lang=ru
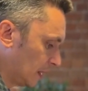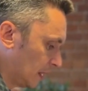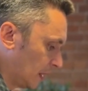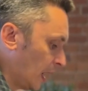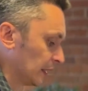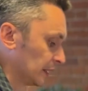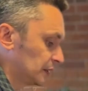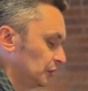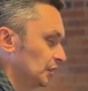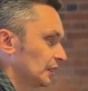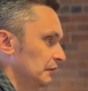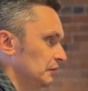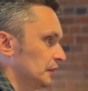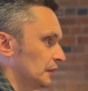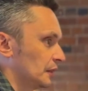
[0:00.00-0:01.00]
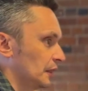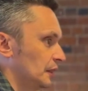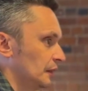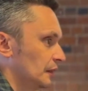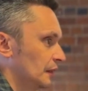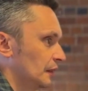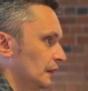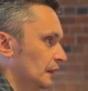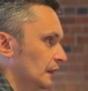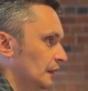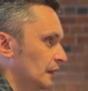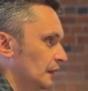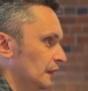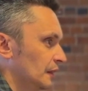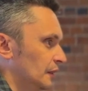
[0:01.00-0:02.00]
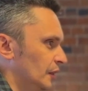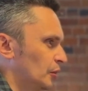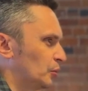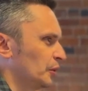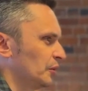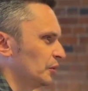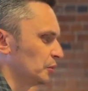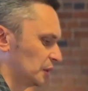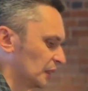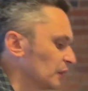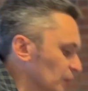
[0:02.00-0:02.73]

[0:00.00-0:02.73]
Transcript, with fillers: А, это свинина говядина? Или куриные лучше? Как